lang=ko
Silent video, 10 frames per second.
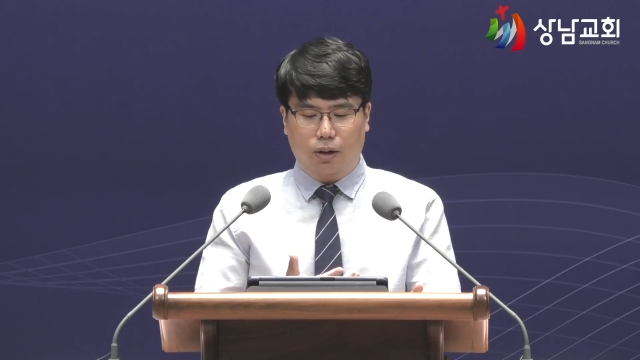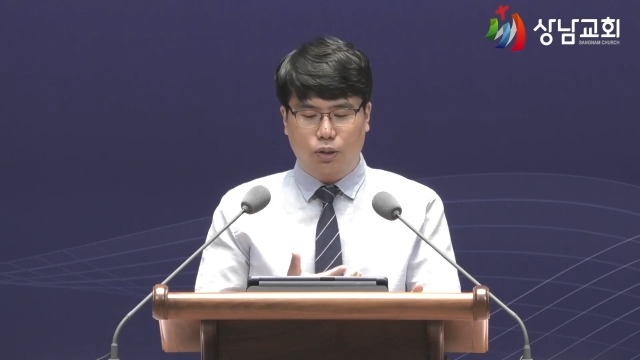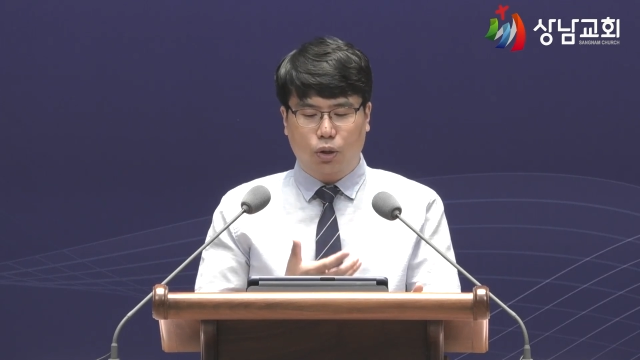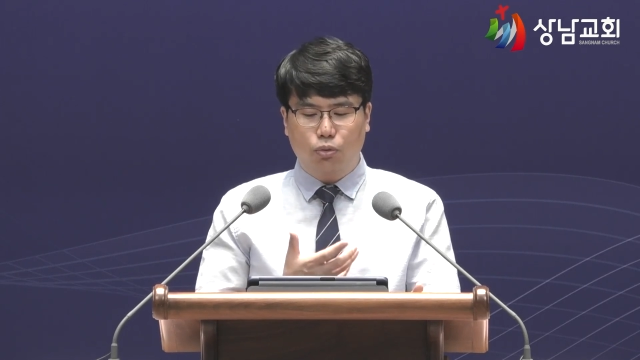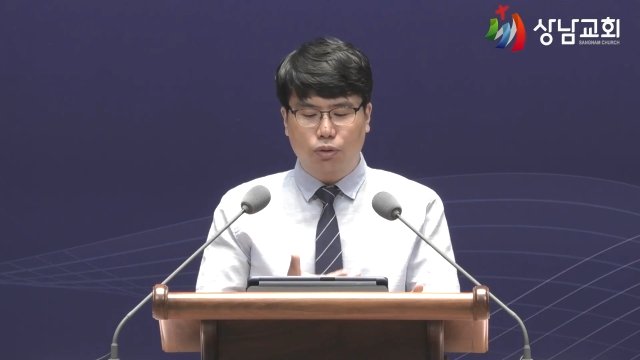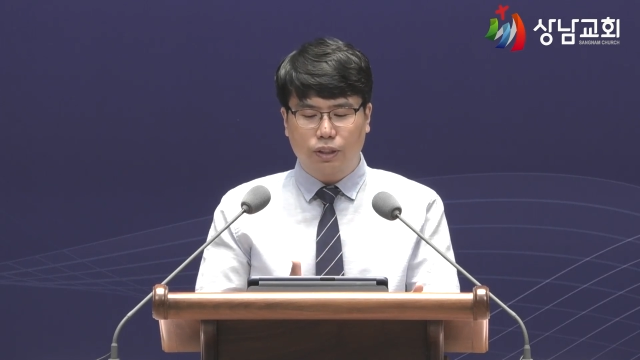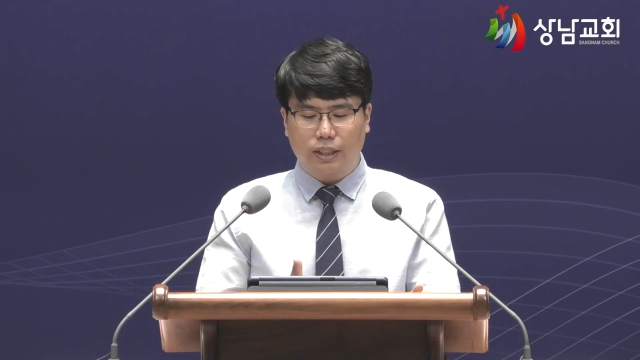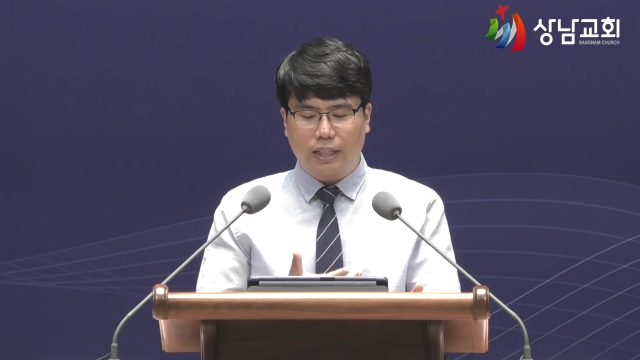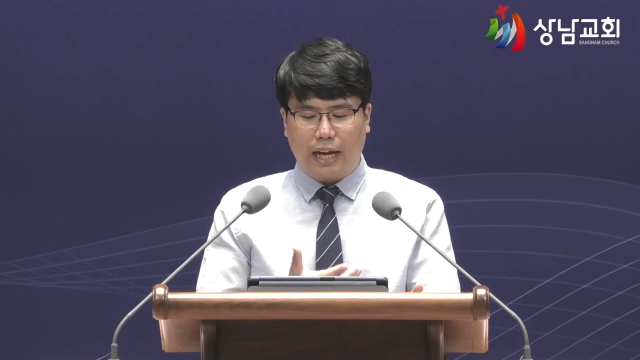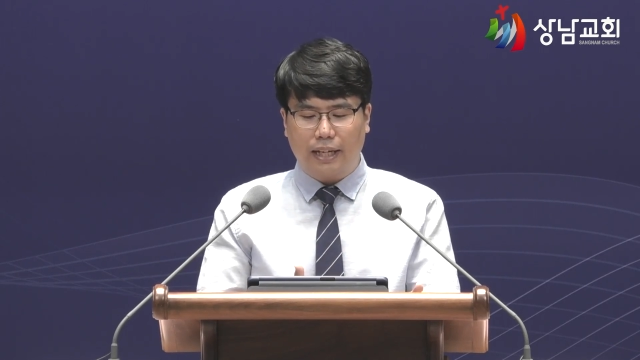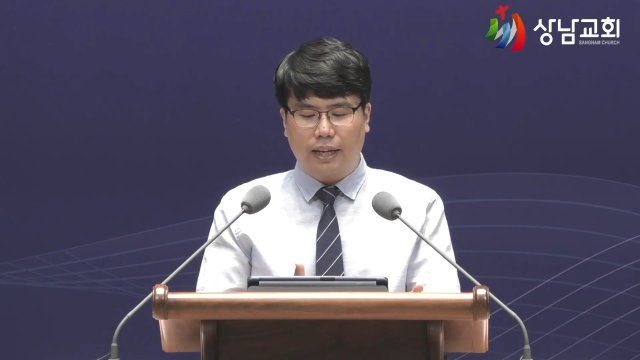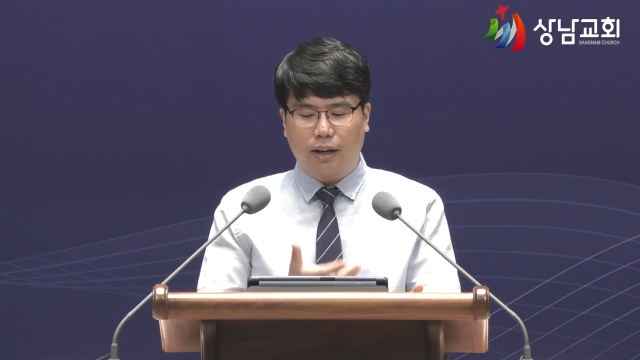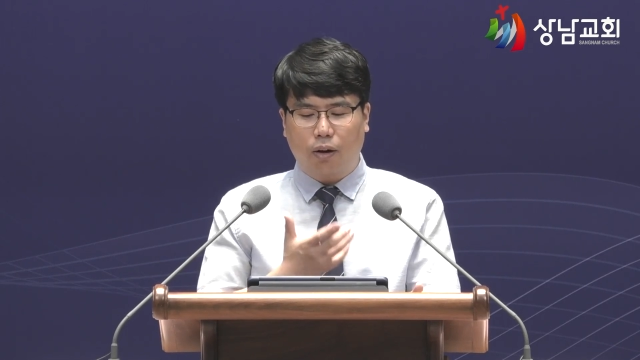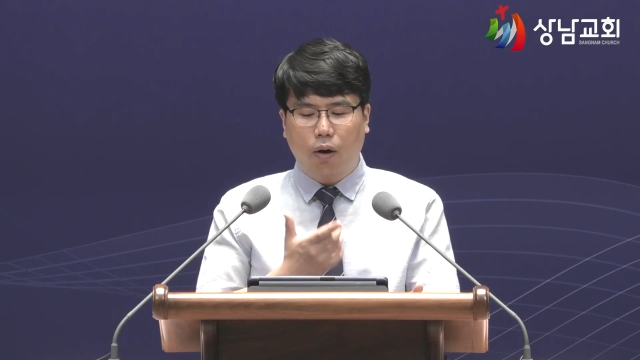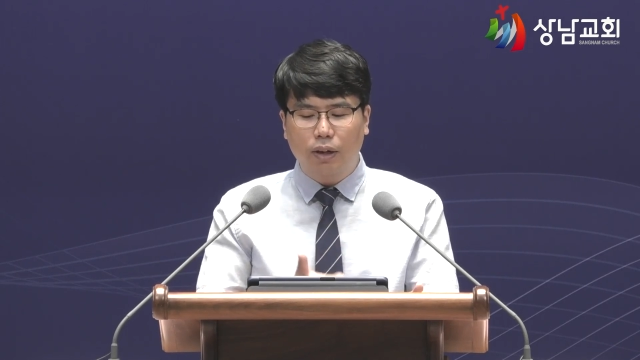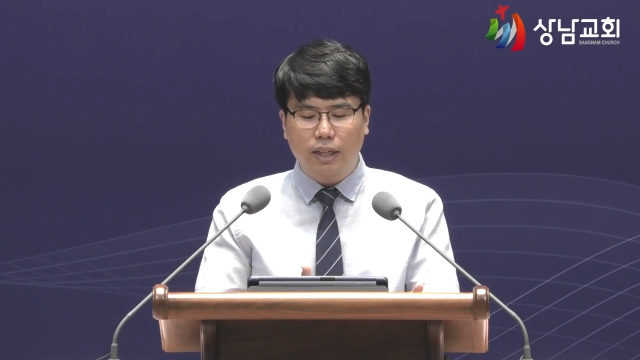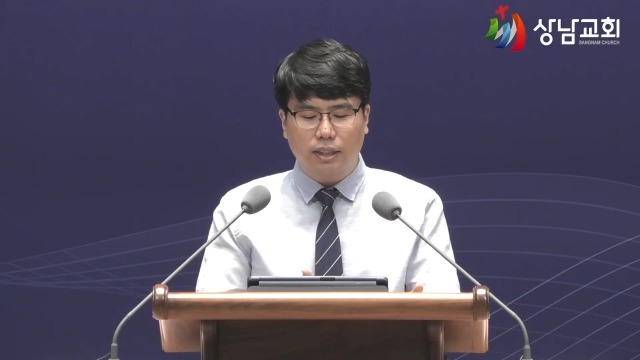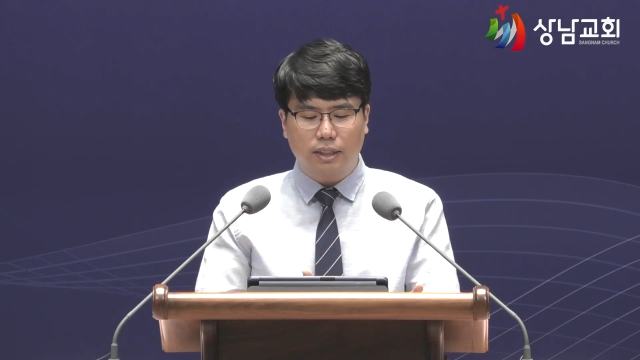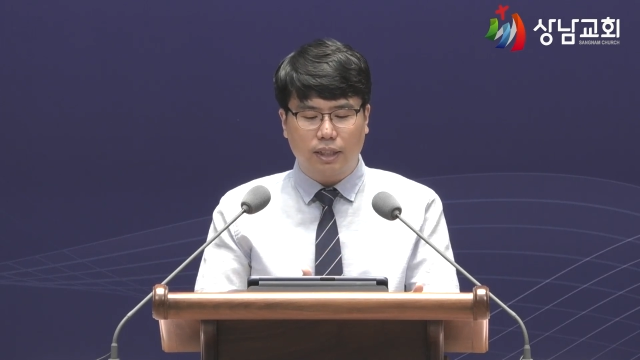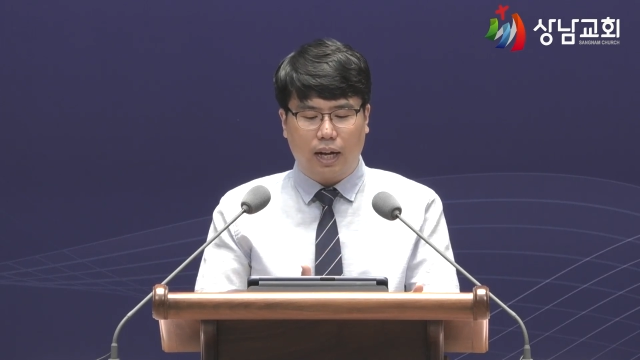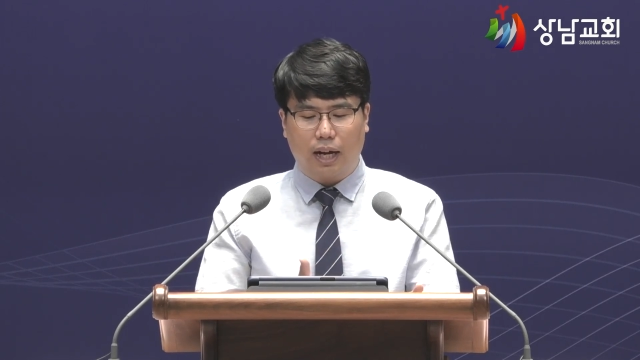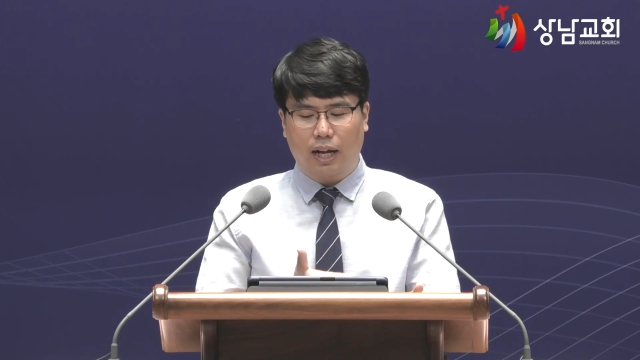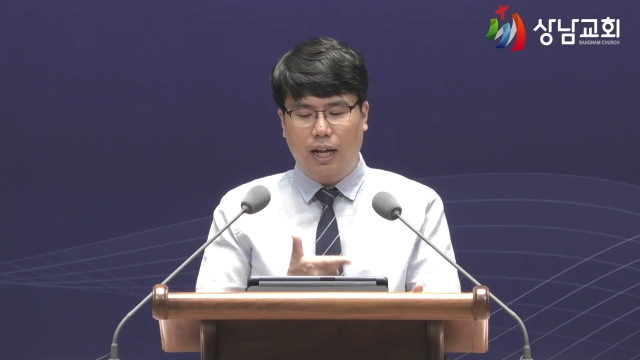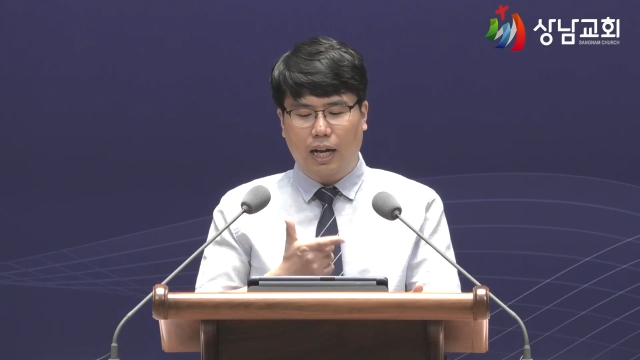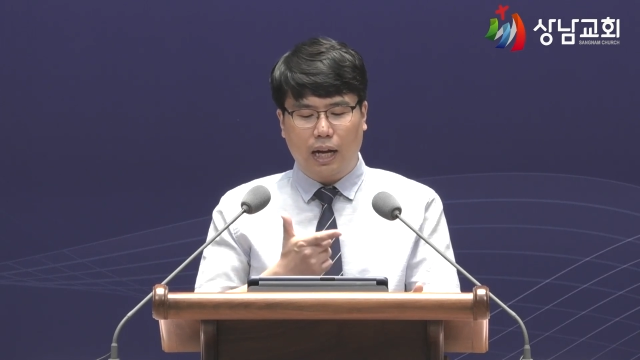어, 적군들이 나에게 거기 있으라